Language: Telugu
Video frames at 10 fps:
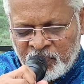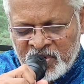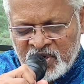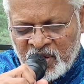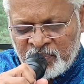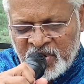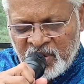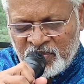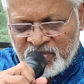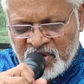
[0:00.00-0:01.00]
కప్పండి ఆ
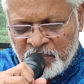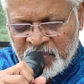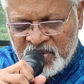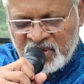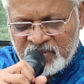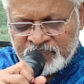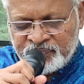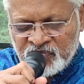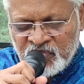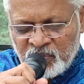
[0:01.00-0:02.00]
ప్రేమలో నింపండి
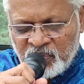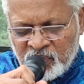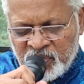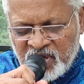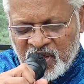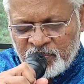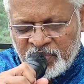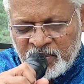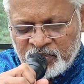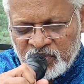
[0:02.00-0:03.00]
ప్రభ ఆ
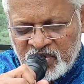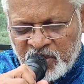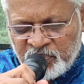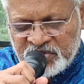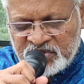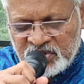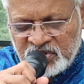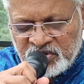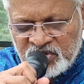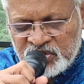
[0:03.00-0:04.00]
ప్రేమతో
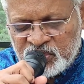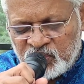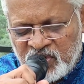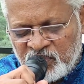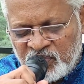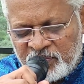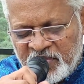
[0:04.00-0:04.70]
నడిపించండి ఏసునామలో